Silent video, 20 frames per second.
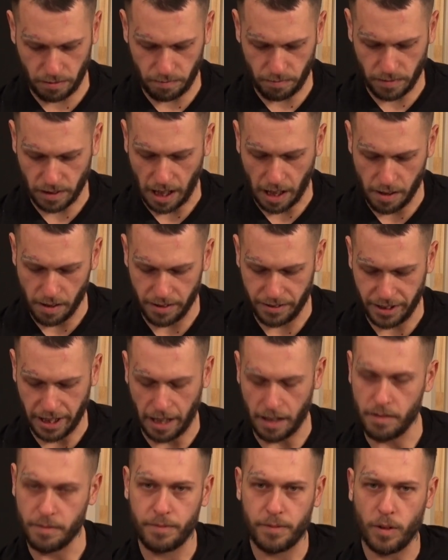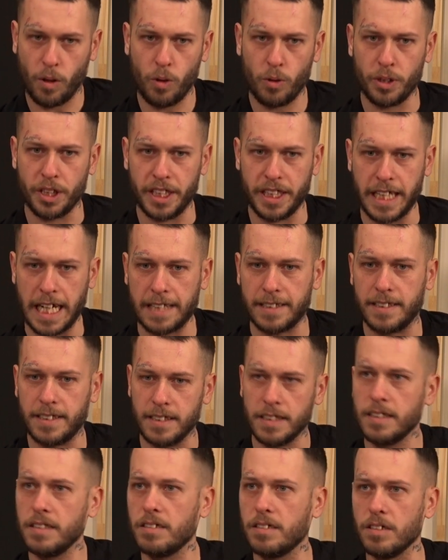dans, le fond, ils
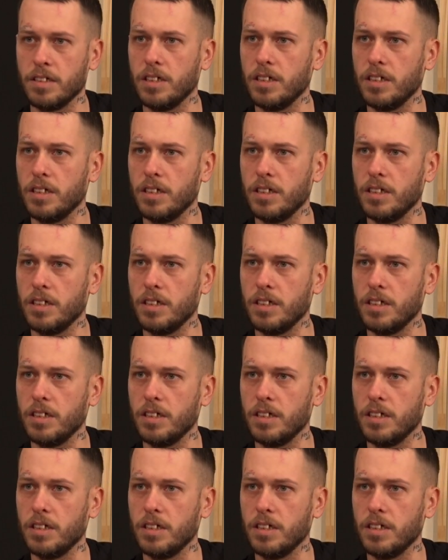assistent